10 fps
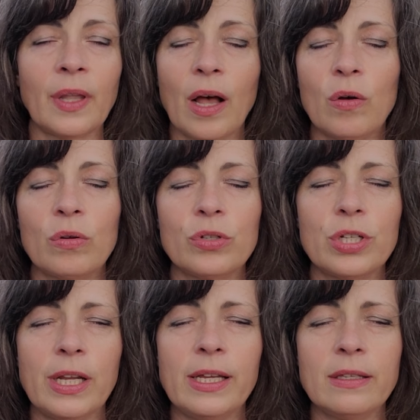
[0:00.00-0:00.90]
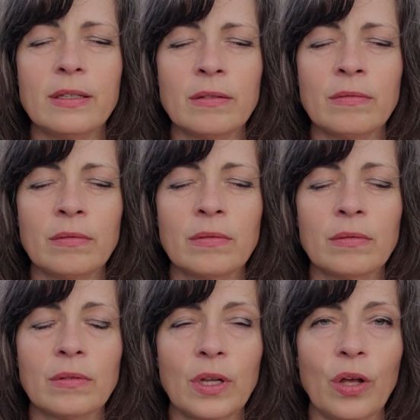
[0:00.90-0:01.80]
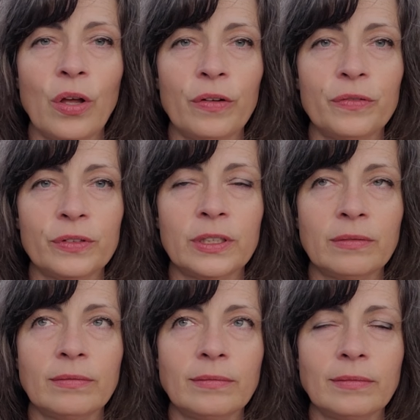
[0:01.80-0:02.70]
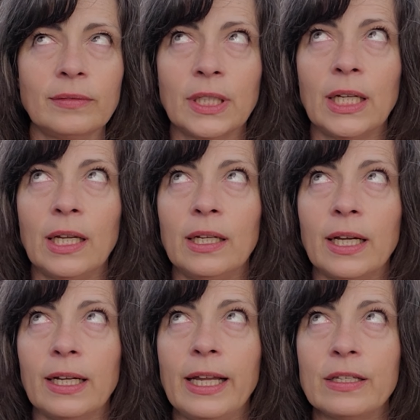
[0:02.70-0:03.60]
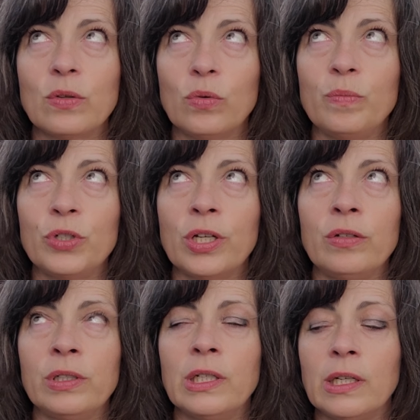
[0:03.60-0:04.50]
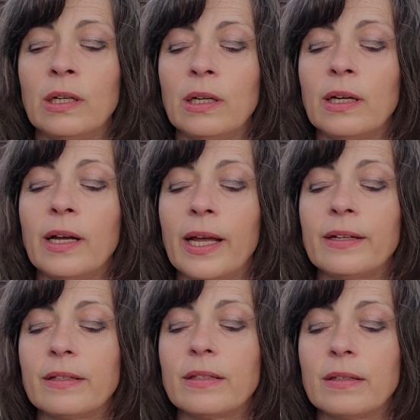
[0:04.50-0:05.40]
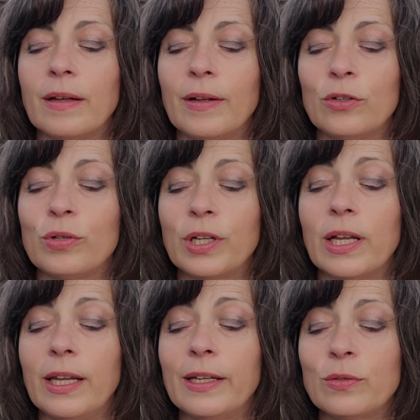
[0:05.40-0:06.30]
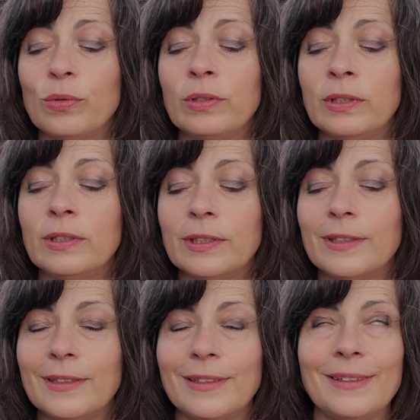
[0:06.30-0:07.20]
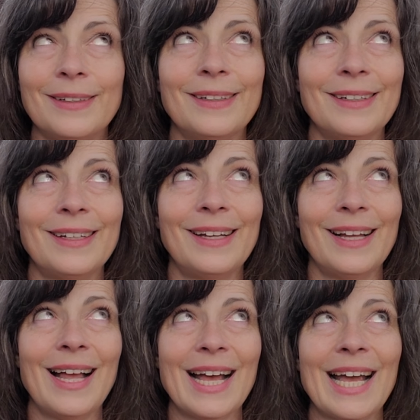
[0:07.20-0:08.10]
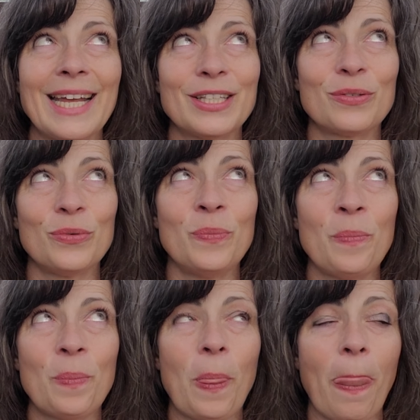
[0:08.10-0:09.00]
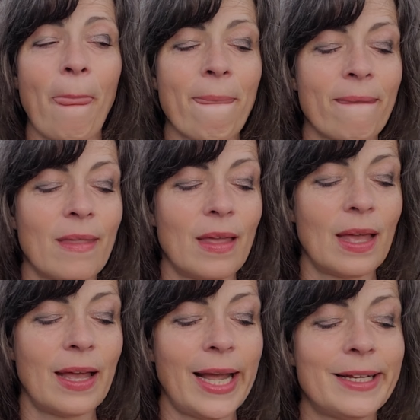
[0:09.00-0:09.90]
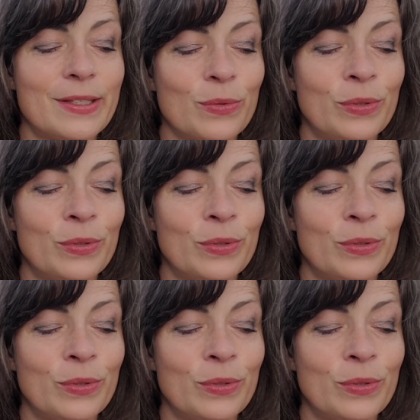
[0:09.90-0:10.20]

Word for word: Augen schließen, öffnen. Nach links oben schauen, rechts, entschuldige, links unten, rechts oben, rechts